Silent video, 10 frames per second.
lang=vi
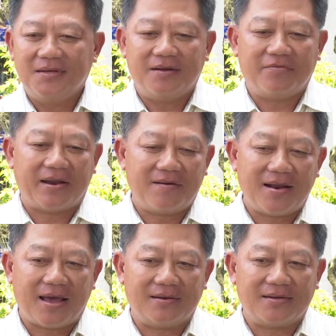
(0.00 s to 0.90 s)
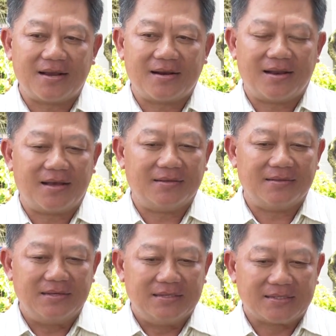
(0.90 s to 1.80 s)
À, phải nói là anh rất là
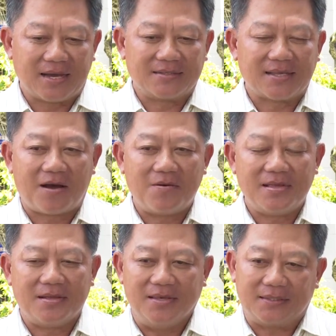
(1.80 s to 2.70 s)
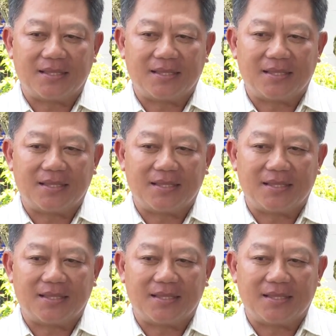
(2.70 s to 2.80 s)
săn sáo và nhiệt